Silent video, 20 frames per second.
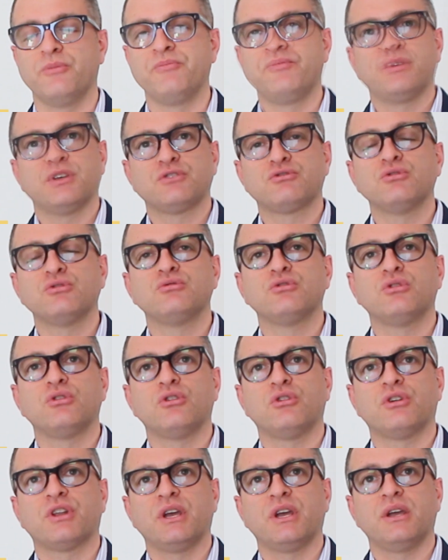Spesso è un
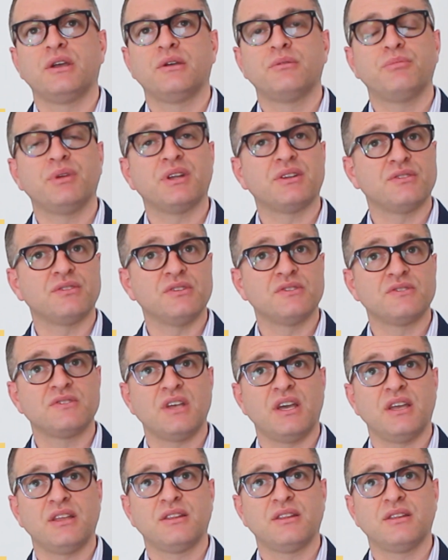dolore
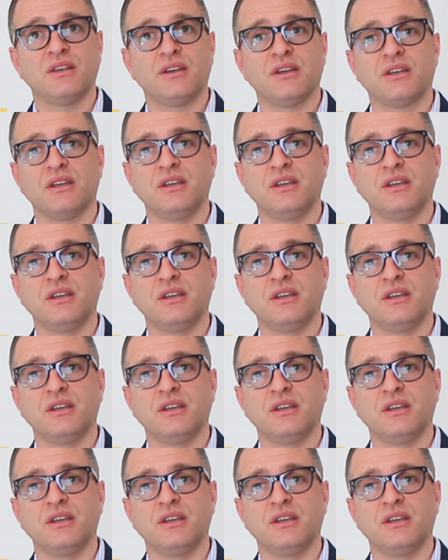persistente